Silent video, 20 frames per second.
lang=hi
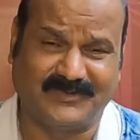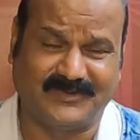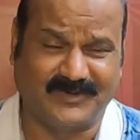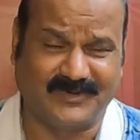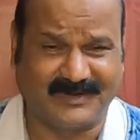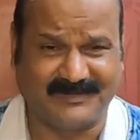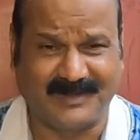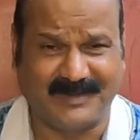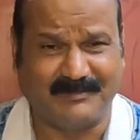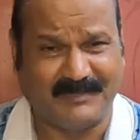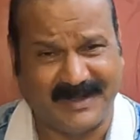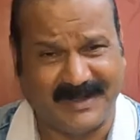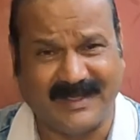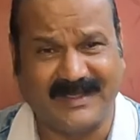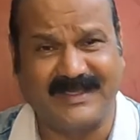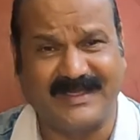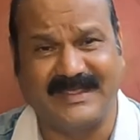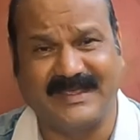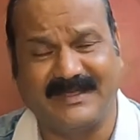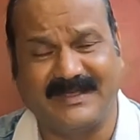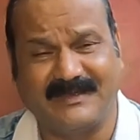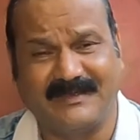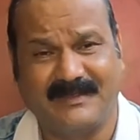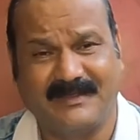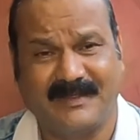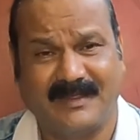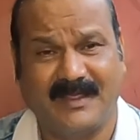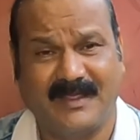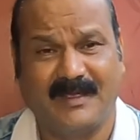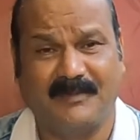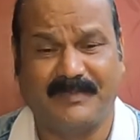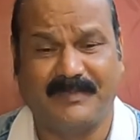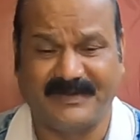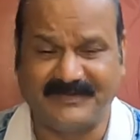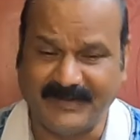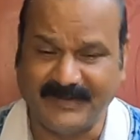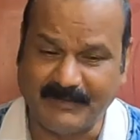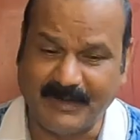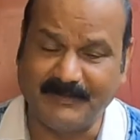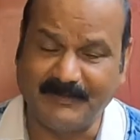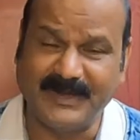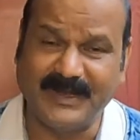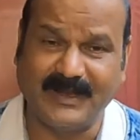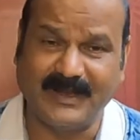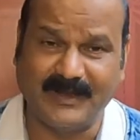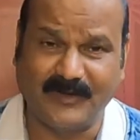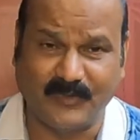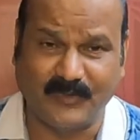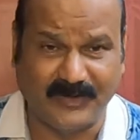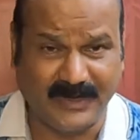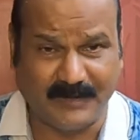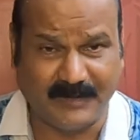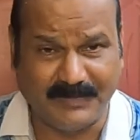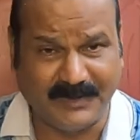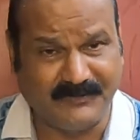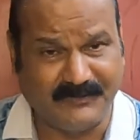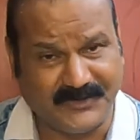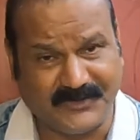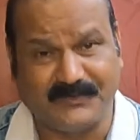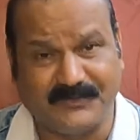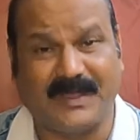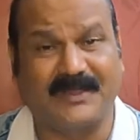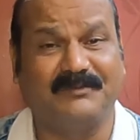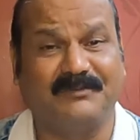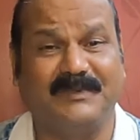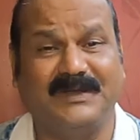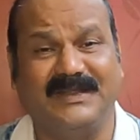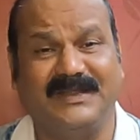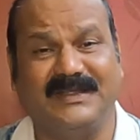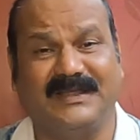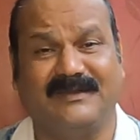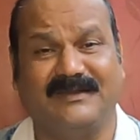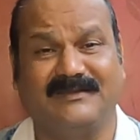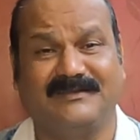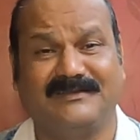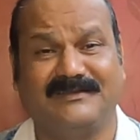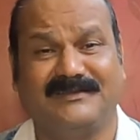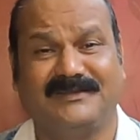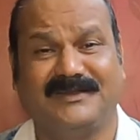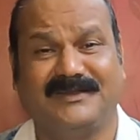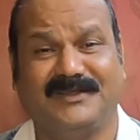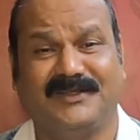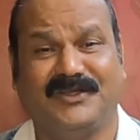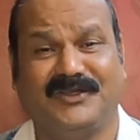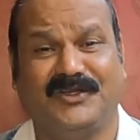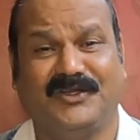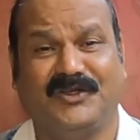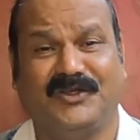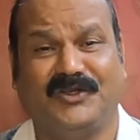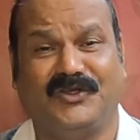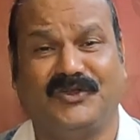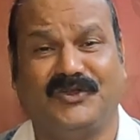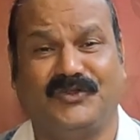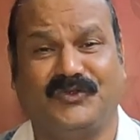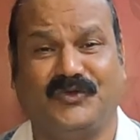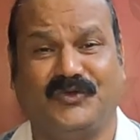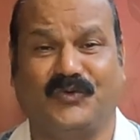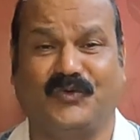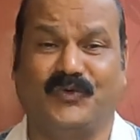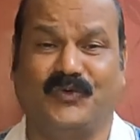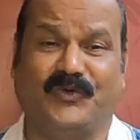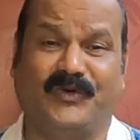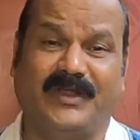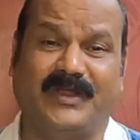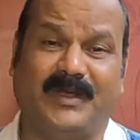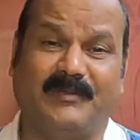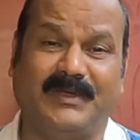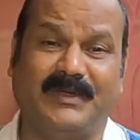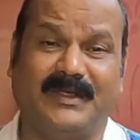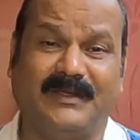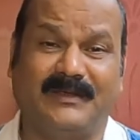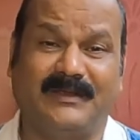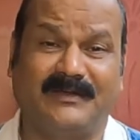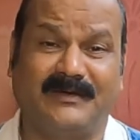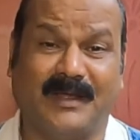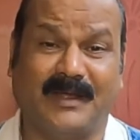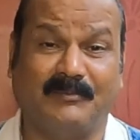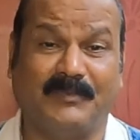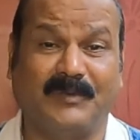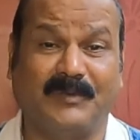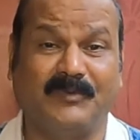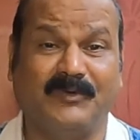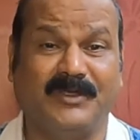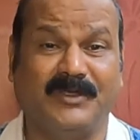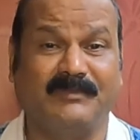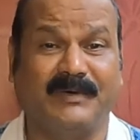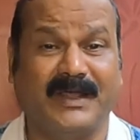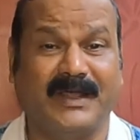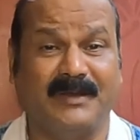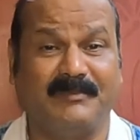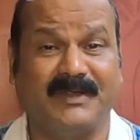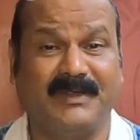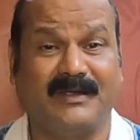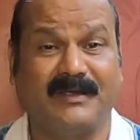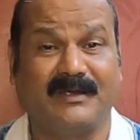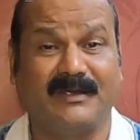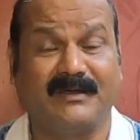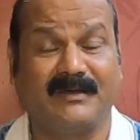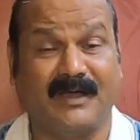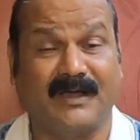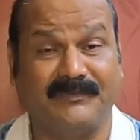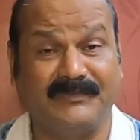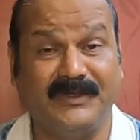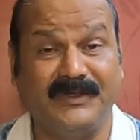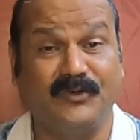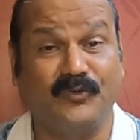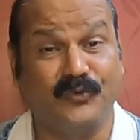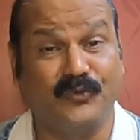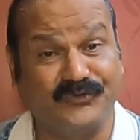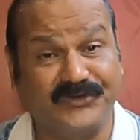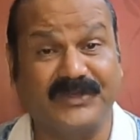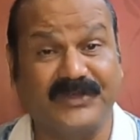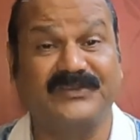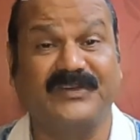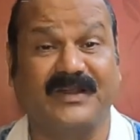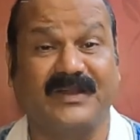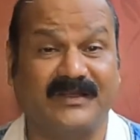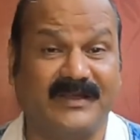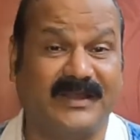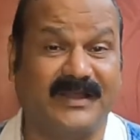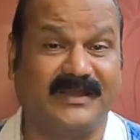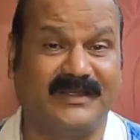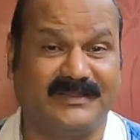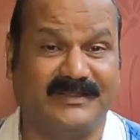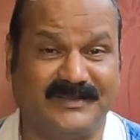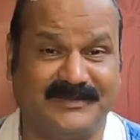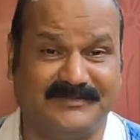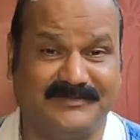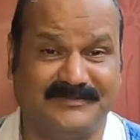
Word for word: थोड़ा सा मना किया पर जब हमने उन्हें अपने विश्वास में लिया तो उन्होंने हमें राम बाबू के बारे में काफ़ी रोचक जानकारियाँ दी